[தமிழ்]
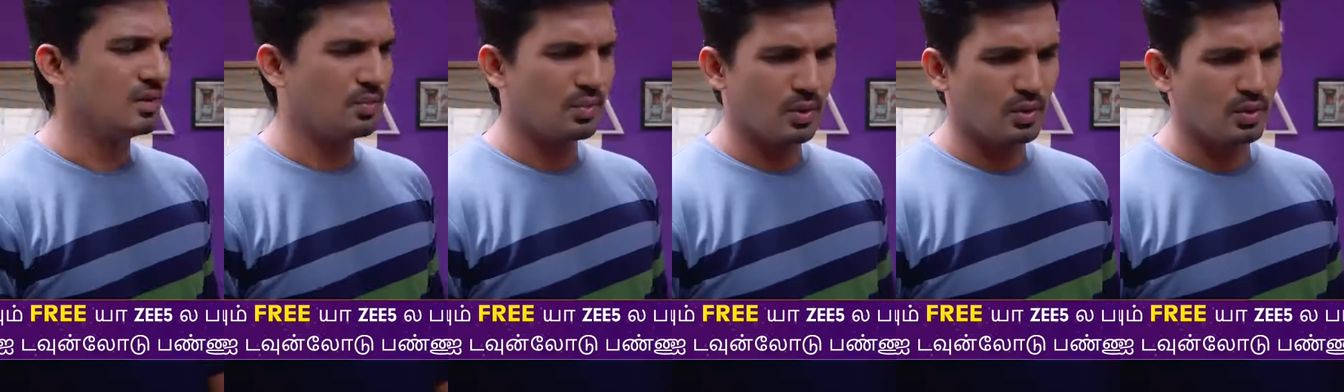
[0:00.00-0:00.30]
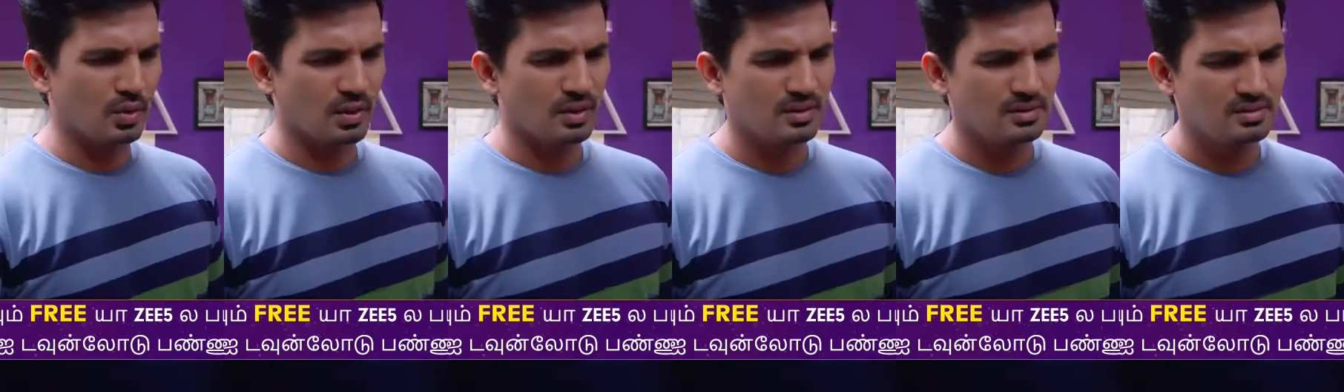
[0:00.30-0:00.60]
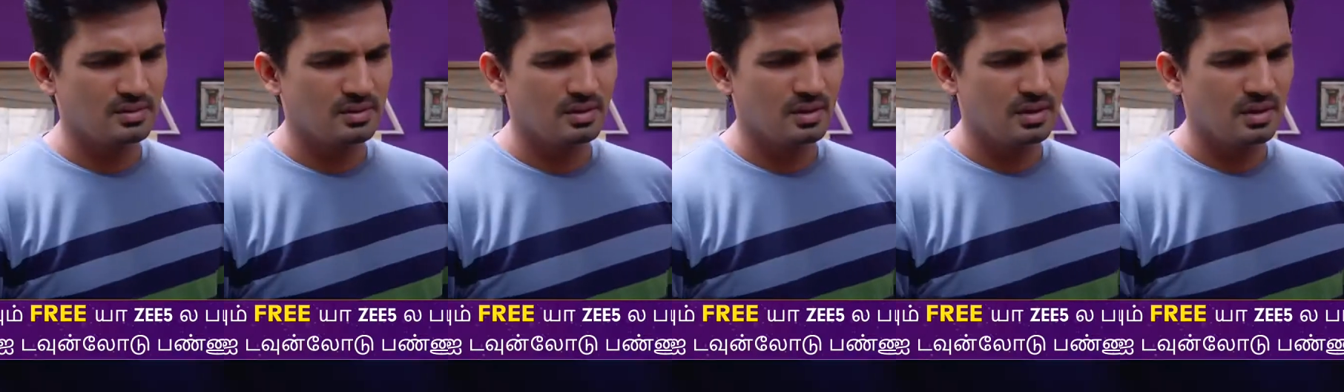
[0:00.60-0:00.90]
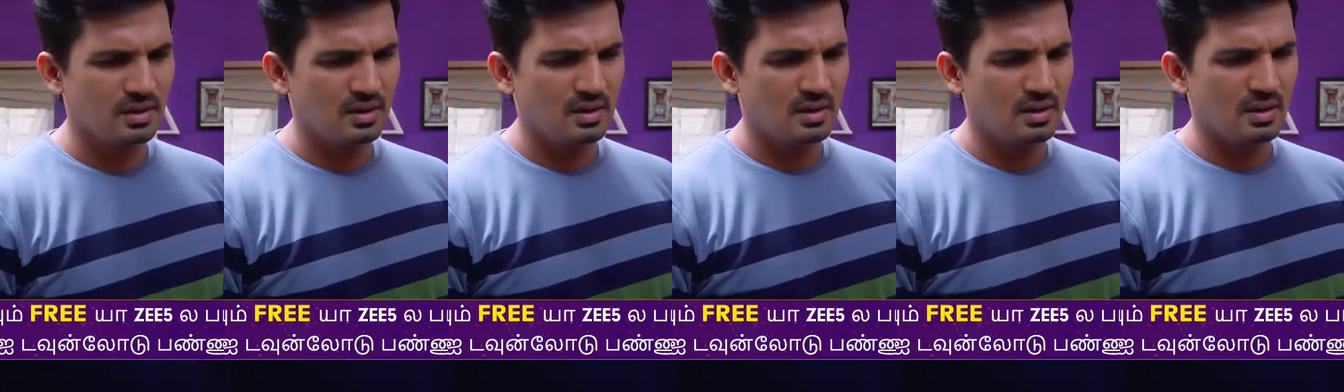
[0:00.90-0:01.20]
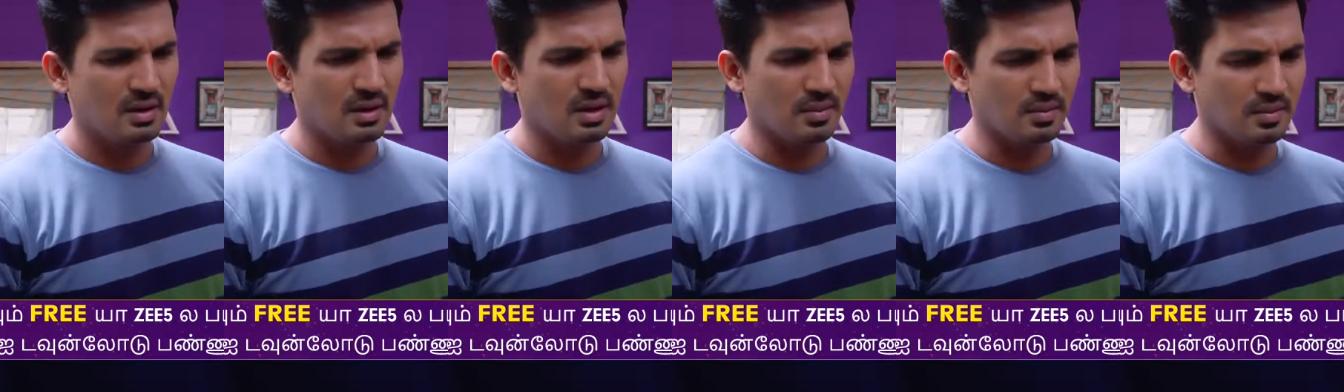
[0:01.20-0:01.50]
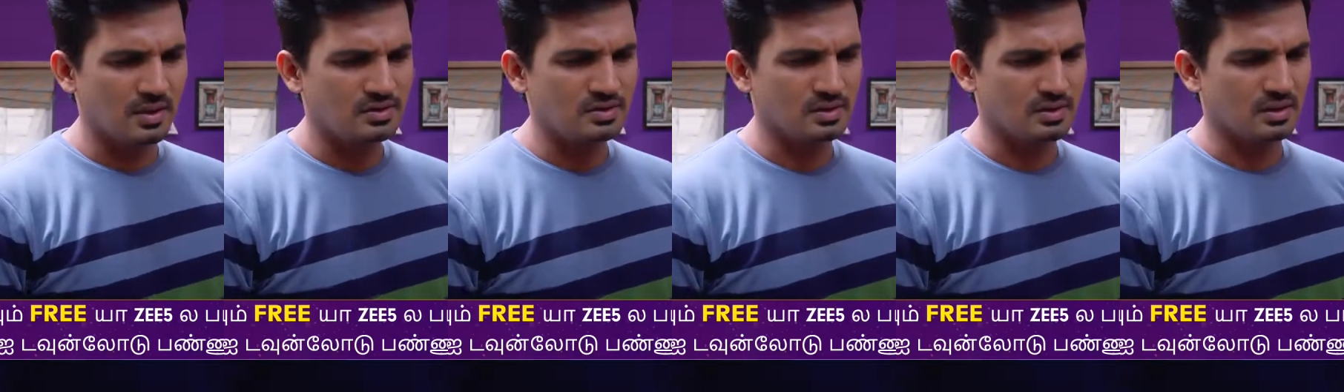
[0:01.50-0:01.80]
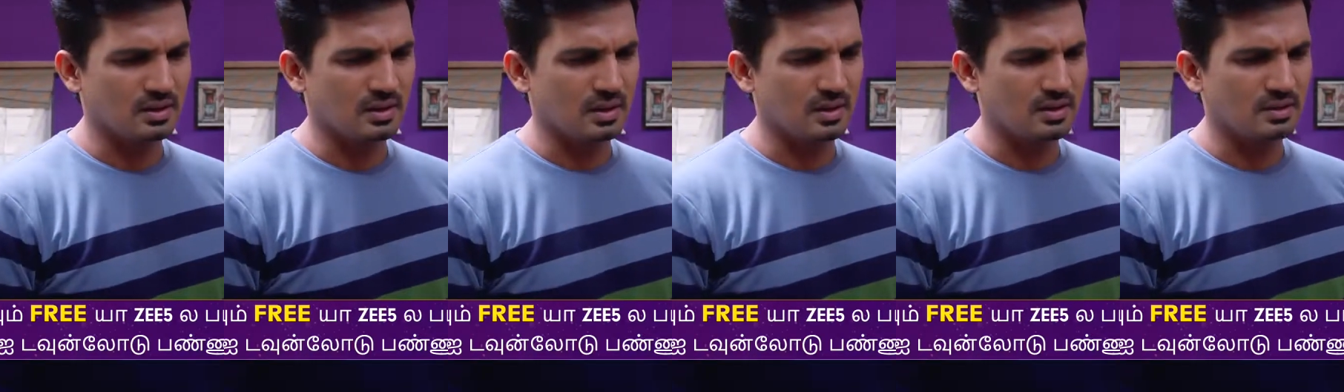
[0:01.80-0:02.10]
இப்ப கூட அம்மா
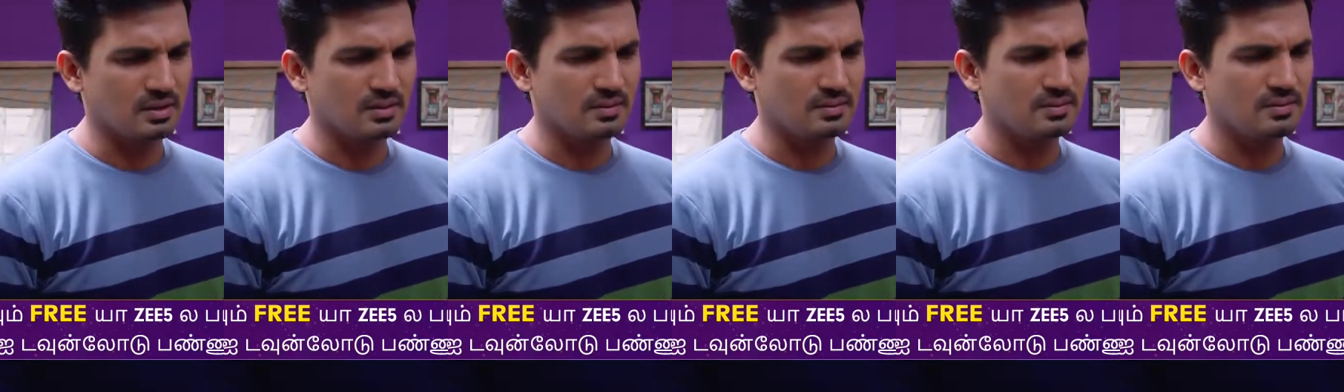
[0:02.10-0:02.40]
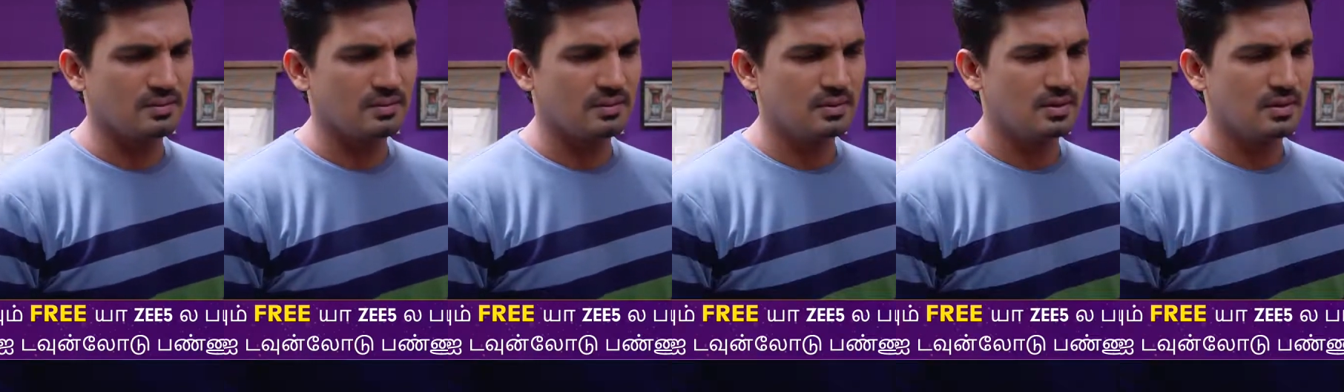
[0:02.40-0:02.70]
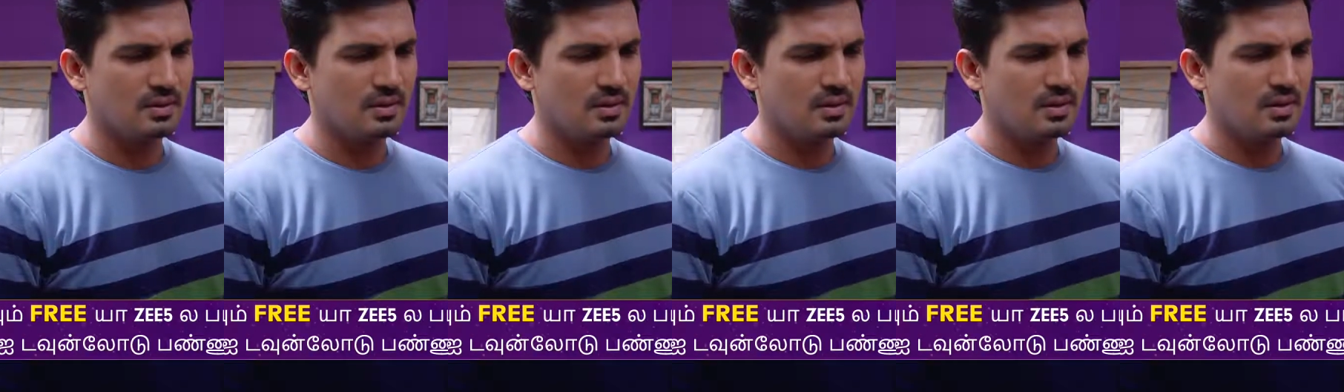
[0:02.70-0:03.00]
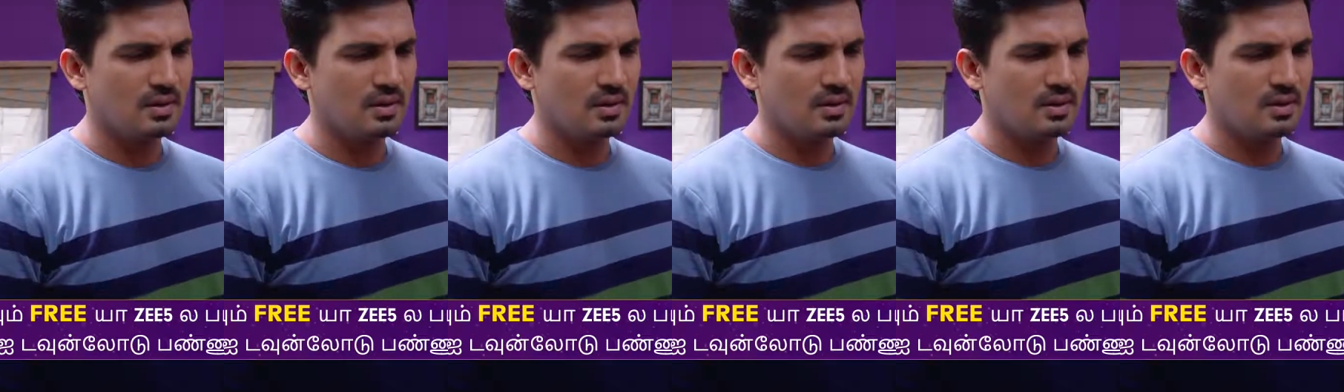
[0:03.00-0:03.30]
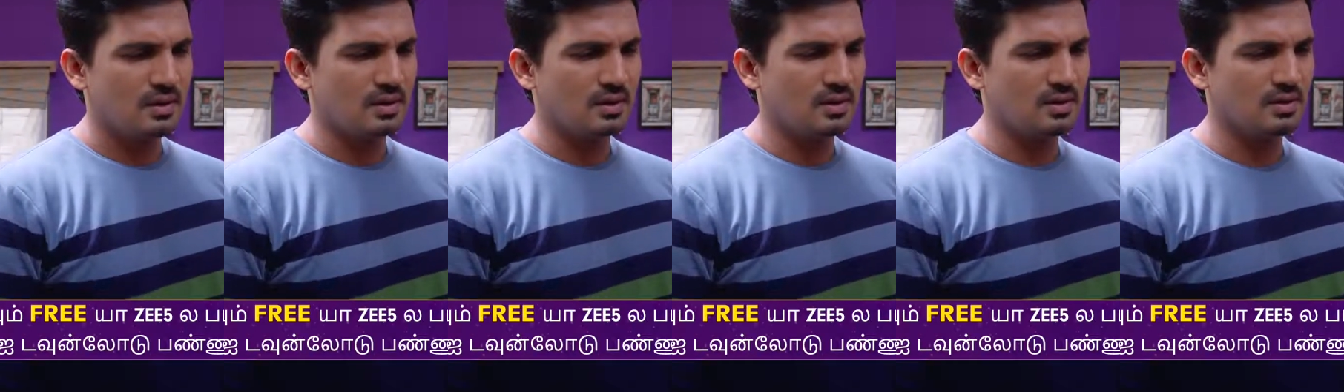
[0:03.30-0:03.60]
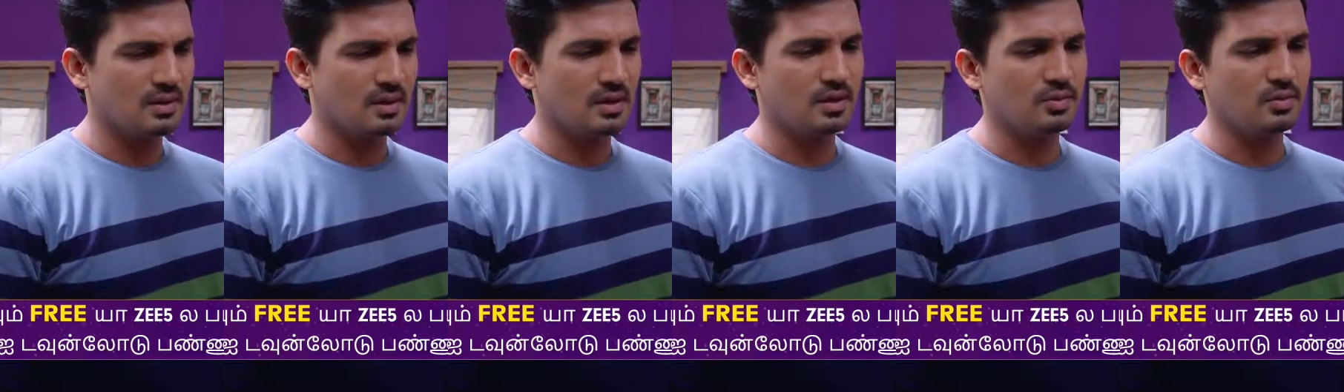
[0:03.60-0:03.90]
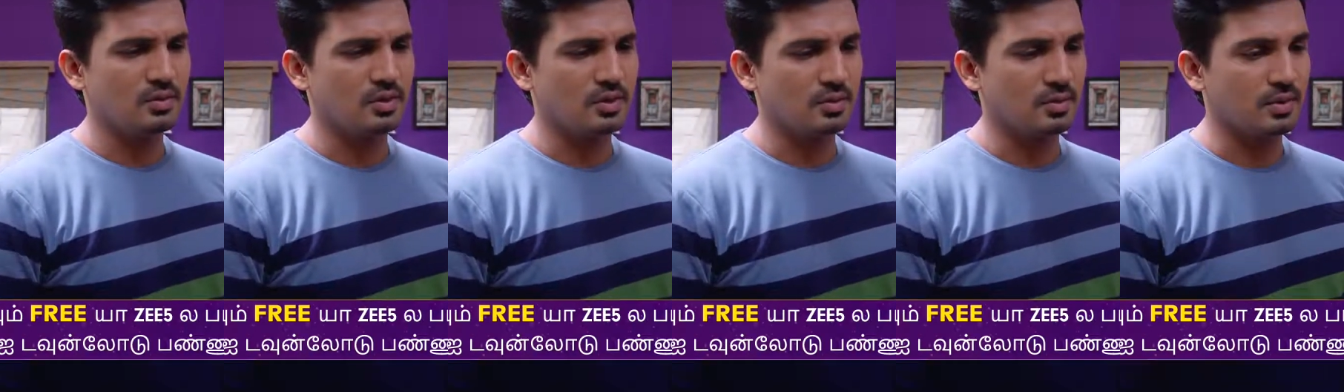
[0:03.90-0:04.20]
சொன்னதுக்காக தான் இந்த
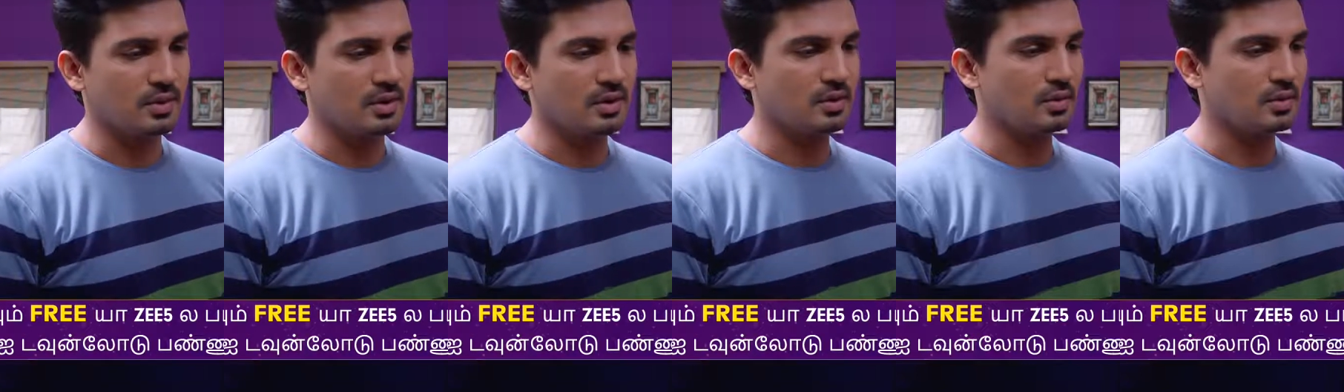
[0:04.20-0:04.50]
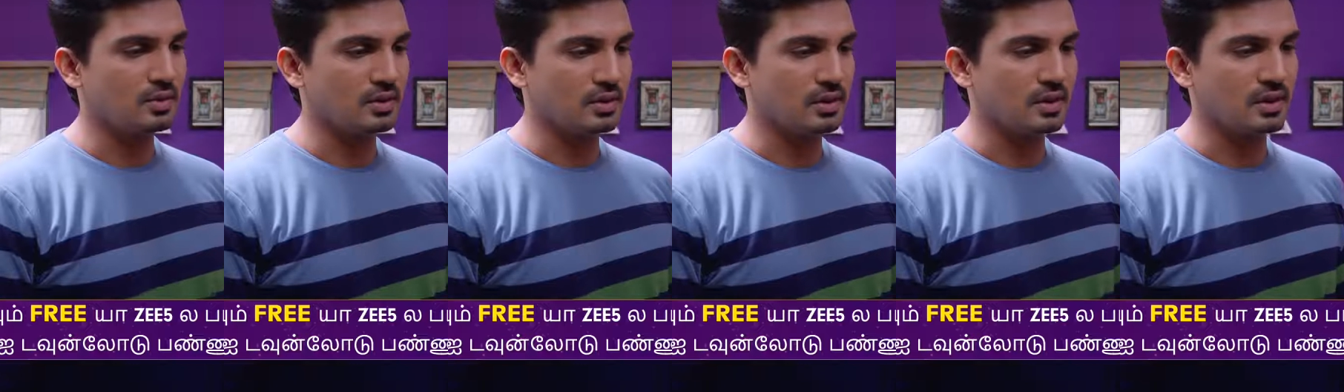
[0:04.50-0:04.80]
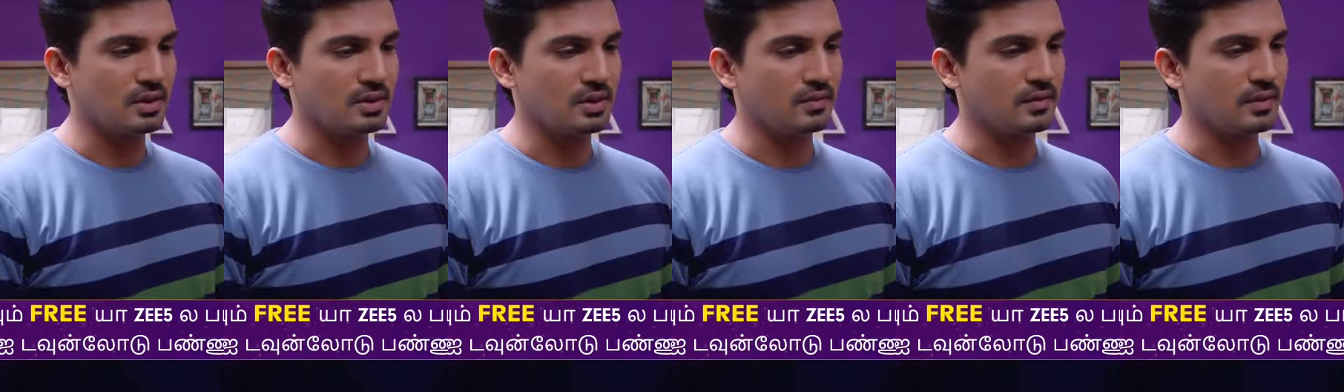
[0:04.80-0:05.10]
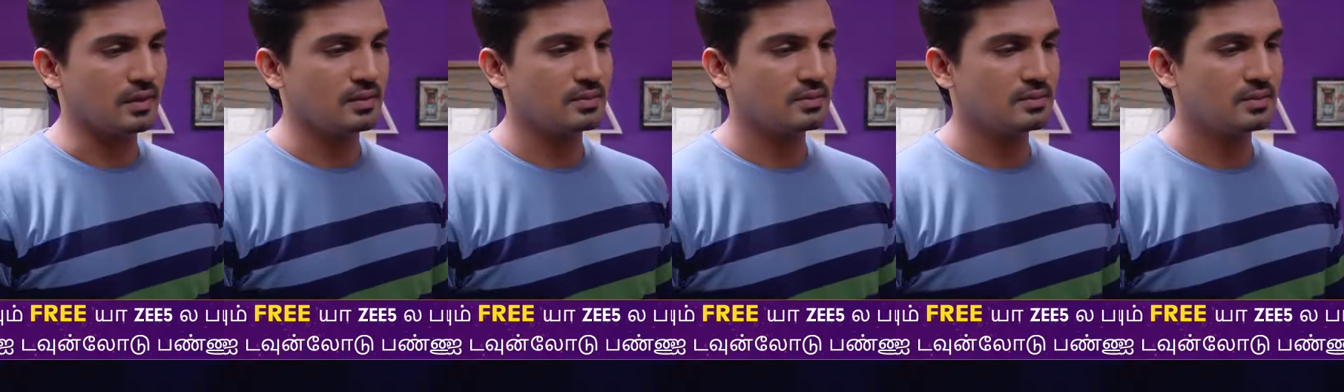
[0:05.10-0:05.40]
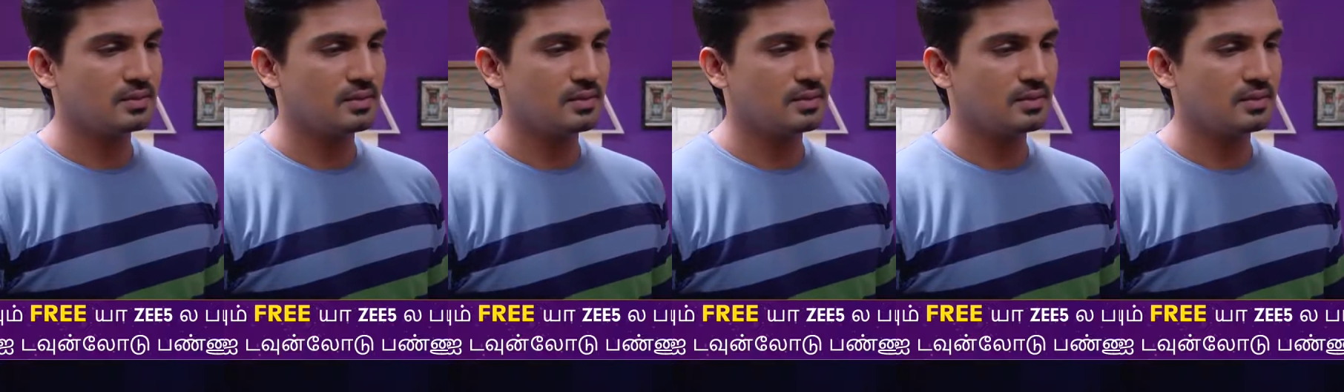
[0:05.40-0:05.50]
ஹனிமூன் ட்ரிப்புக்கே நான் ஒத்துக்கிட்டேனே தவிர